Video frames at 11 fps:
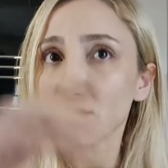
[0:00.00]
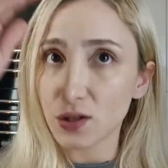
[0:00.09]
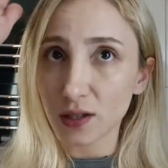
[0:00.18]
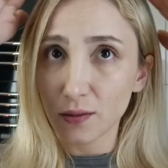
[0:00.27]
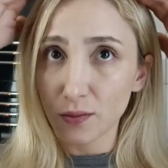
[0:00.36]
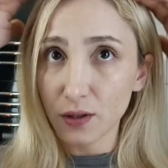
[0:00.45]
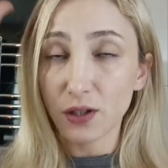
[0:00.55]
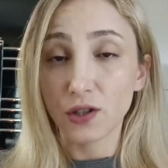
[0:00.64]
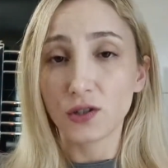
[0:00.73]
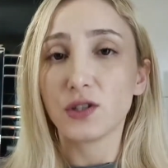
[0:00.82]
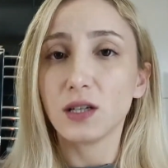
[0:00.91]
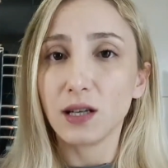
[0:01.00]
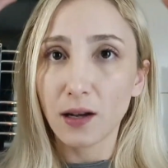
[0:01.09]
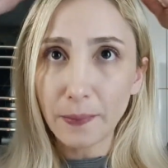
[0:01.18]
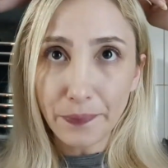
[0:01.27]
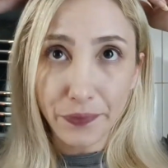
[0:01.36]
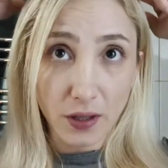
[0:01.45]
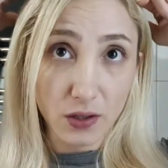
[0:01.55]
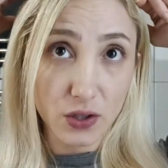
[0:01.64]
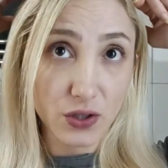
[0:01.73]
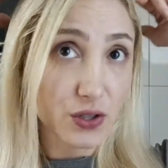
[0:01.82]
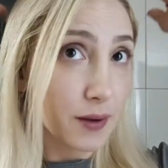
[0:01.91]
saçlarımı açıcıyla
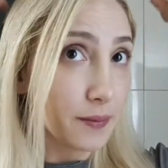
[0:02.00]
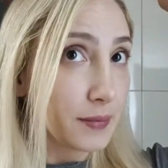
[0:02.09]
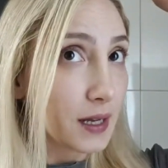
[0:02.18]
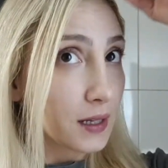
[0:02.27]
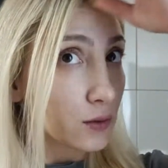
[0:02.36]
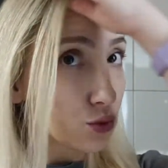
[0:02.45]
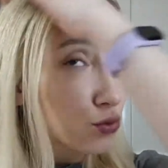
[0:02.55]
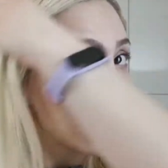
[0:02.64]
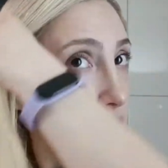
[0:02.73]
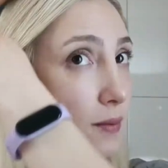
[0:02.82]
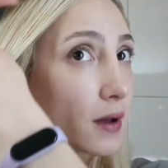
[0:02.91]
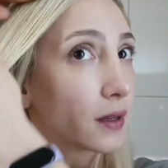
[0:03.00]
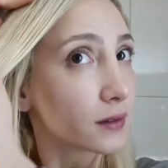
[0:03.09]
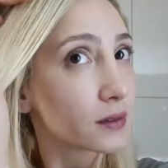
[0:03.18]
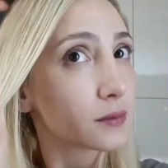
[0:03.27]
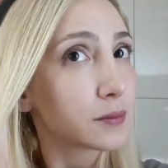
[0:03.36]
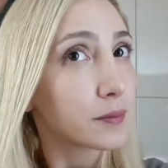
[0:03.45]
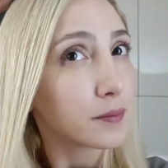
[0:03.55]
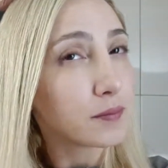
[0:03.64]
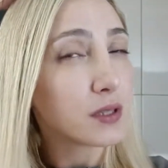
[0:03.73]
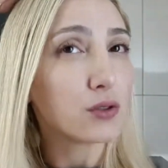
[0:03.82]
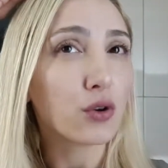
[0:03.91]
açacağım. Yani uzun zamandır
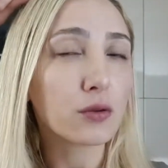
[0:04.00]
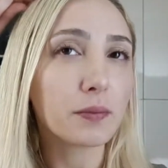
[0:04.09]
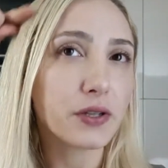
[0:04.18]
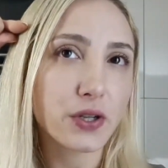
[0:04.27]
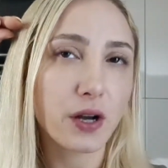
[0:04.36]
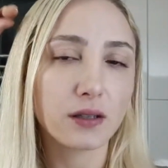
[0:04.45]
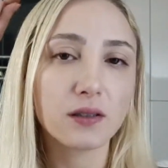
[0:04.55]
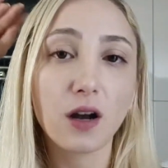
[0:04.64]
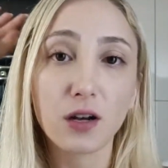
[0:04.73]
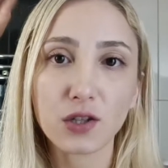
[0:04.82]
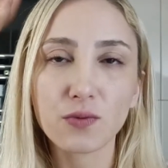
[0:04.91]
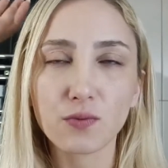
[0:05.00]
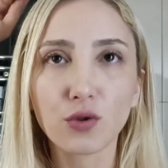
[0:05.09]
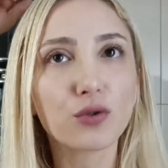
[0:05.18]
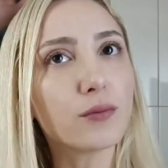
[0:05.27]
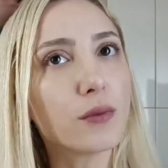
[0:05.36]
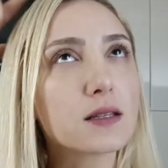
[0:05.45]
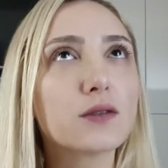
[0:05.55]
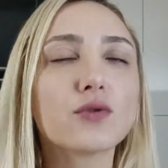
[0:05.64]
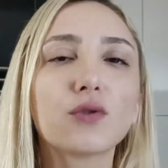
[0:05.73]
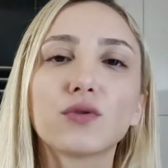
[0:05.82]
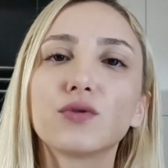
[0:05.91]
bir 4-5 aydır açmıyorum.
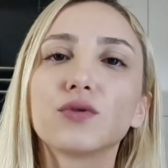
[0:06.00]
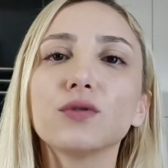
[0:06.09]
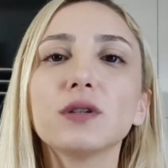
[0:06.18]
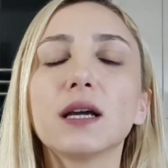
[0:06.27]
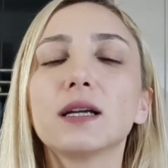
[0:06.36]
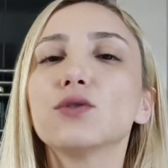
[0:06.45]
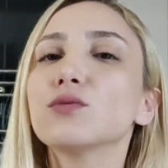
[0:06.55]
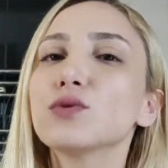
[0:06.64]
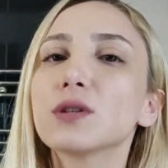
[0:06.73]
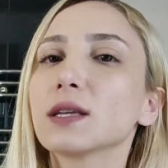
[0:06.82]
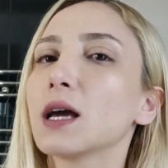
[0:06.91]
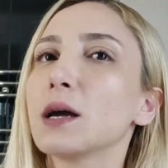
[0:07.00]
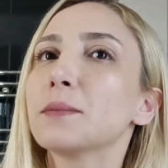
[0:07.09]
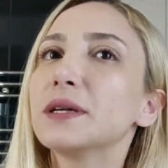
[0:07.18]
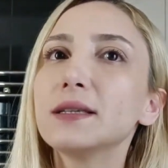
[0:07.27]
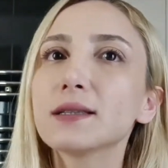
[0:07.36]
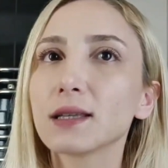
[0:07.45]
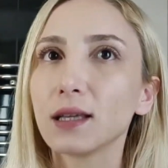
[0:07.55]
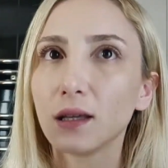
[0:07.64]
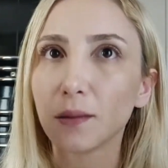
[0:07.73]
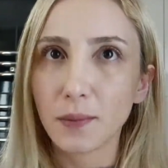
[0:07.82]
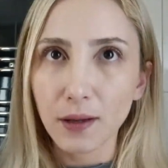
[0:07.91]
Yaza doğru yani önümüzdeki ay Mayıs
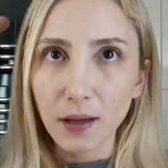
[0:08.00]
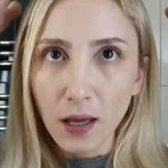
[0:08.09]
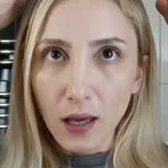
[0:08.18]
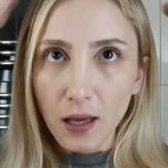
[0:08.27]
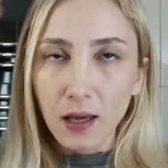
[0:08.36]
ayı gibi